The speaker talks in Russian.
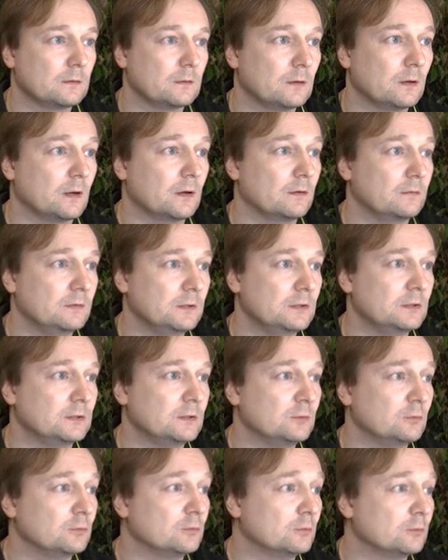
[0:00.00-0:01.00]
А, видите,
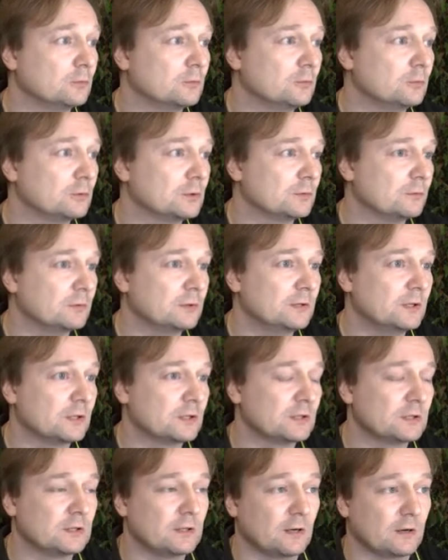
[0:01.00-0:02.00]
тут уже вот
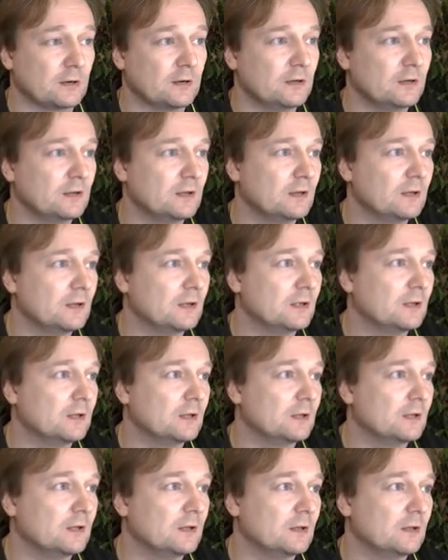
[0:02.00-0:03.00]
даже так.
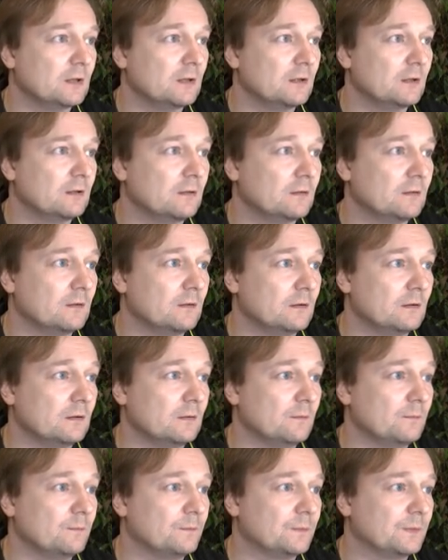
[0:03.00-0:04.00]

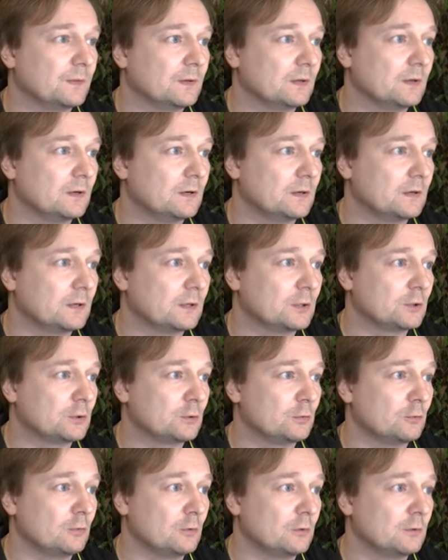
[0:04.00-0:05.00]
Эм,
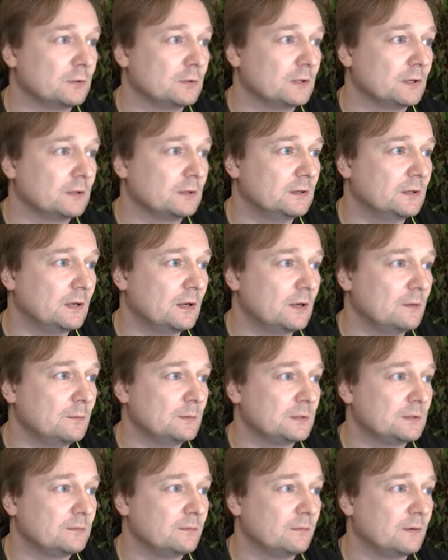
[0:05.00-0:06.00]
хорошо, тогда
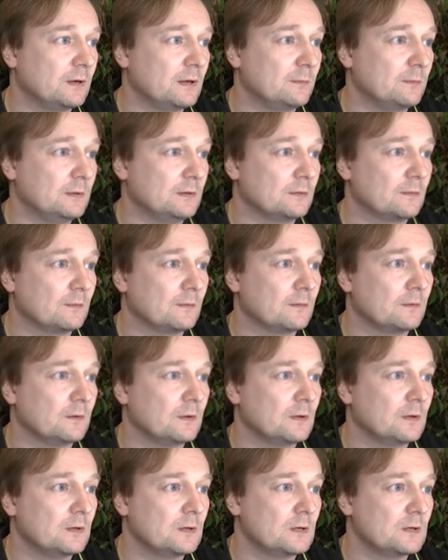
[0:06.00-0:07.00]
мы с вами
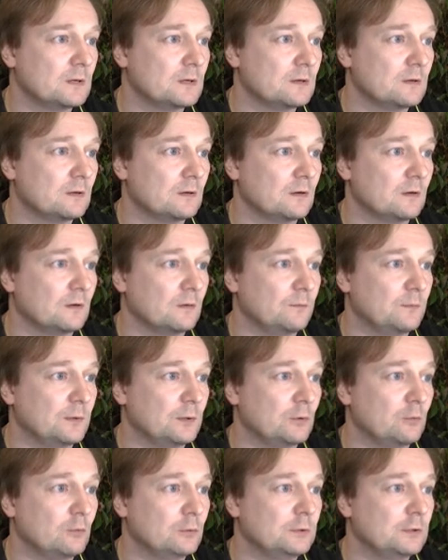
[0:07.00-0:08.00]
э,
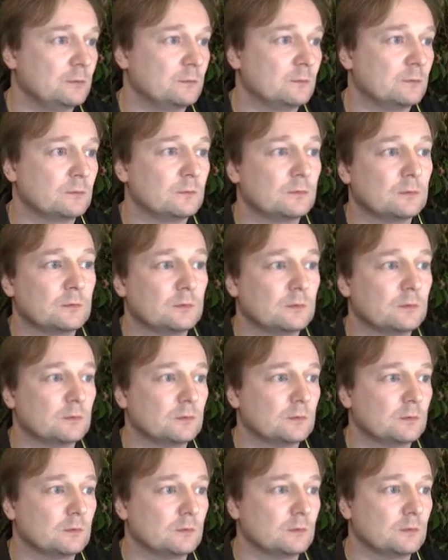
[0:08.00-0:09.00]
переходим
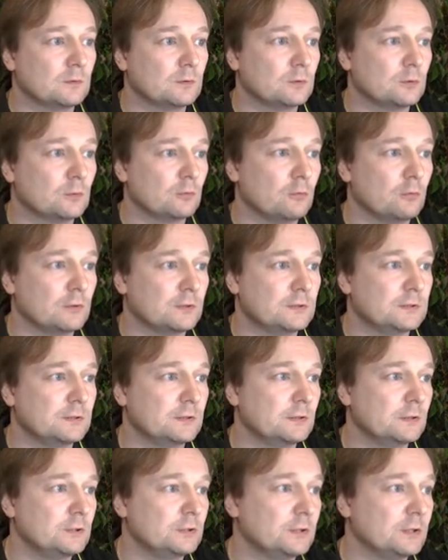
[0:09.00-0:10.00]
к другой
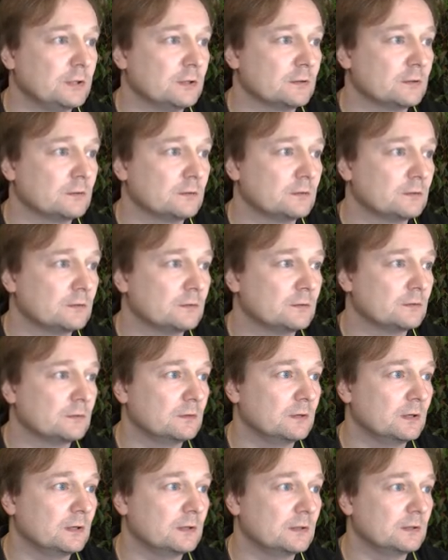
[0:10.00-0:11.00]
ссылочке.
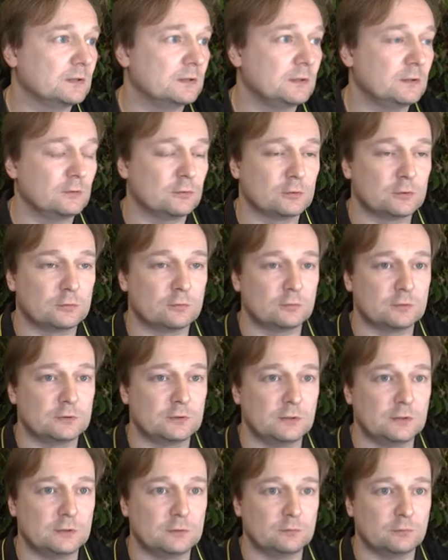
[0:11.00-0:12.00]
Я надеюсь, что
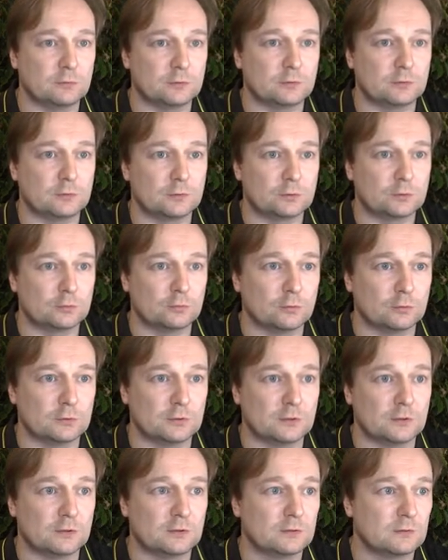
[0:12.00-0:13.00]
здесь вот
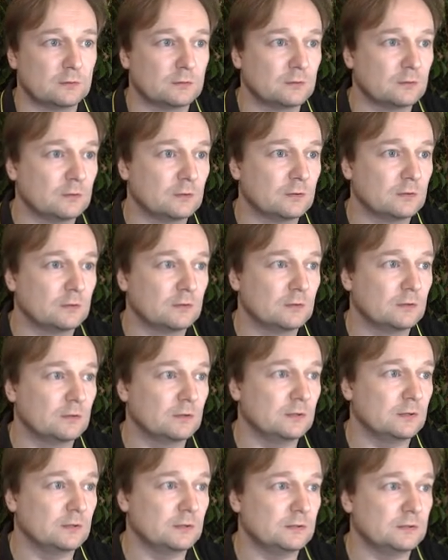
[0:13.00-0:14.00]
что-то
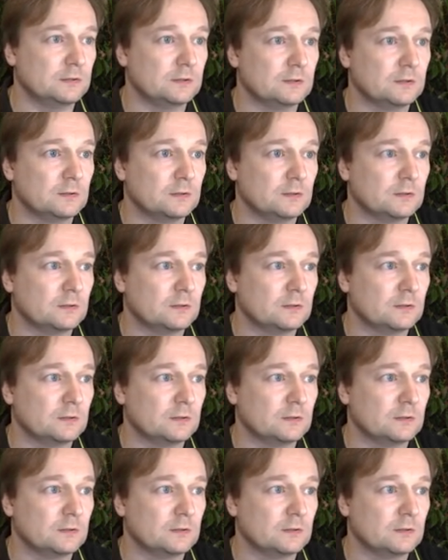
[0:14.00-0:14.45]
есть.